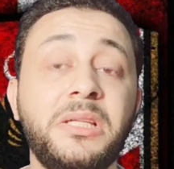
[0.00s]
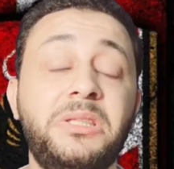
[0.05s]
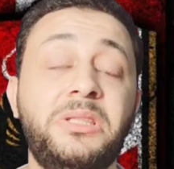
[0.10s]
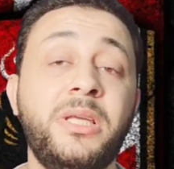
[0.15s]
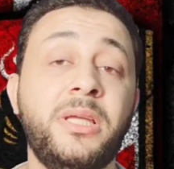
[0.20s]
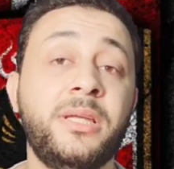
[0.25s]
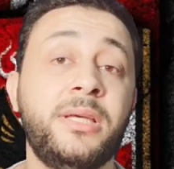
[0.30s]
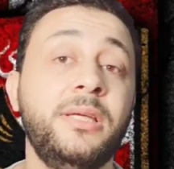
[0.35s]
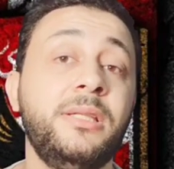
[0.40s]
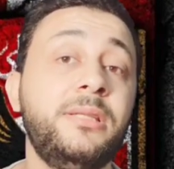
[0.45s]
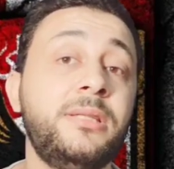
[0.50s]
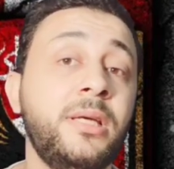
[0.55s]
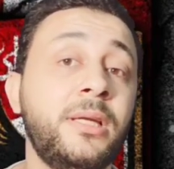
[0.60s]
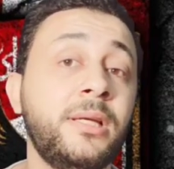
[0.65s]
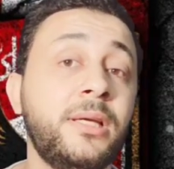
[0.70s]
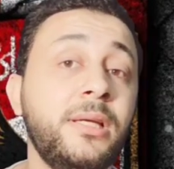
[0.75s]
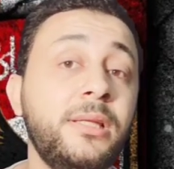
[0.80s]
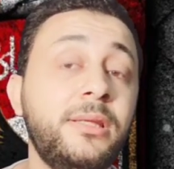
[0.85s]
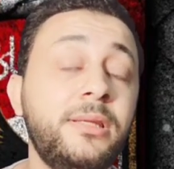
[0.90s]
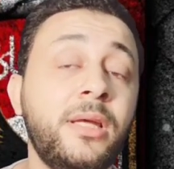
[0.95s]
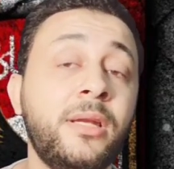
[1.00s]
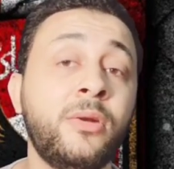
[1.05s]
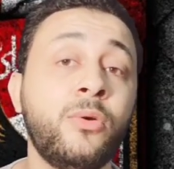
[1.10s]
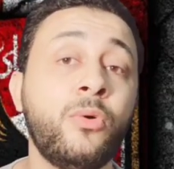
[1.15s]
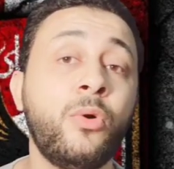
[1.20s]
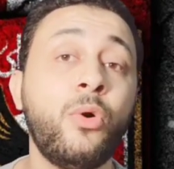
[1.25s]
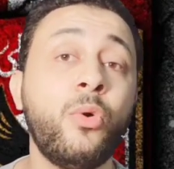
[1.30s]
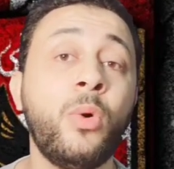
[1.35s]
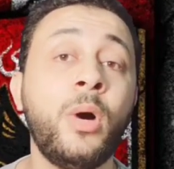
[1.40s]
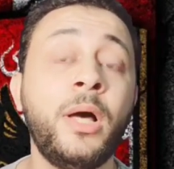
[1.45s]
جدا جدا جدا
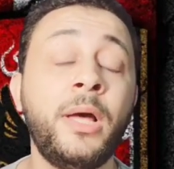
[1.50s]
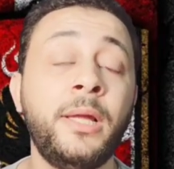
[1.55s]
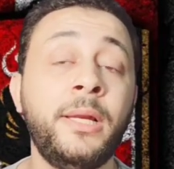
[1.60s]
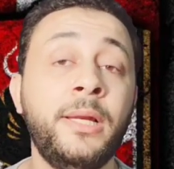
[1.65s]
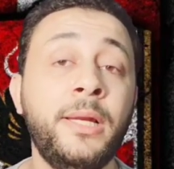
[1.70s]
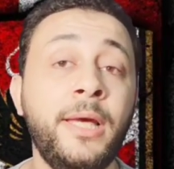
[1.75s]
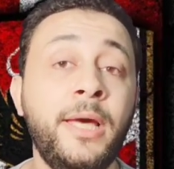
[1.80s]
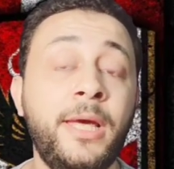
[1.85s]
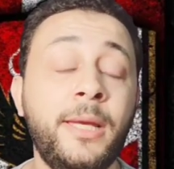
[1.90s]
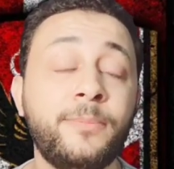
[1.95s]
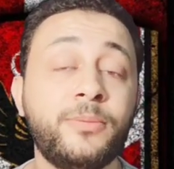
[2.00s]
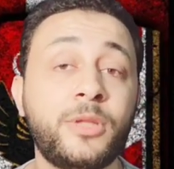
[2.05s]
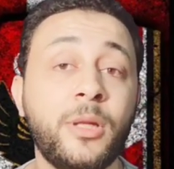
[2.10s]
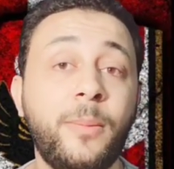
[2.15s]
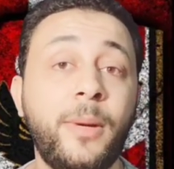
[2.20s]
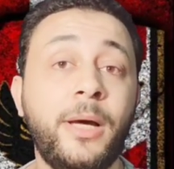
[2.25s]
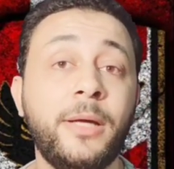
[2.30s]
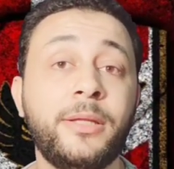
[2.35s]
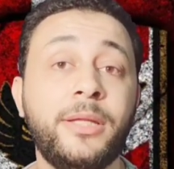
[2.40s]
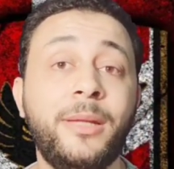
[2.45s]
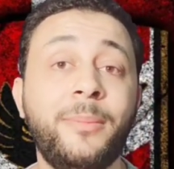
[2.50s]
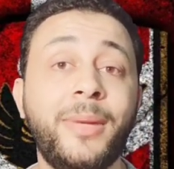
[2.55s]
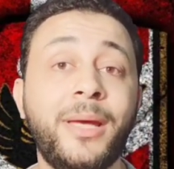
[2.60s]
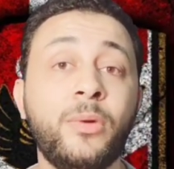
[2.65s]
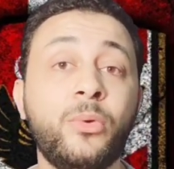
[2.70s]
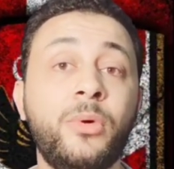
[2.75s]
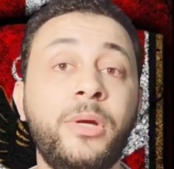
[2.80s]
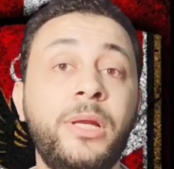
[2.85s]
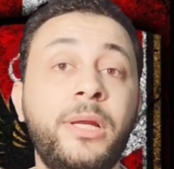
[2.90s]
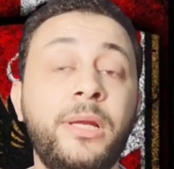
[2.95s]
وهو اللاعب طبعا
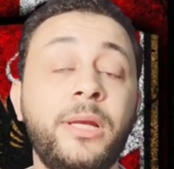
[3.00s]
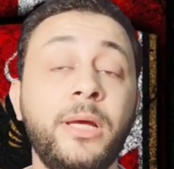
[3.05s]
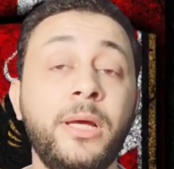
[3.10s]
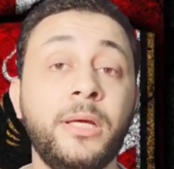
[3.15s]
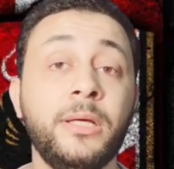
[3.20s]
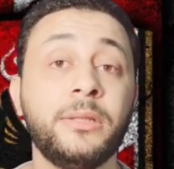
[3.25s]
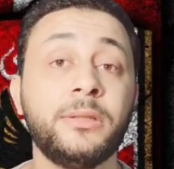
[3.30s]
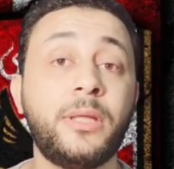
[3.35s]
ايمانويل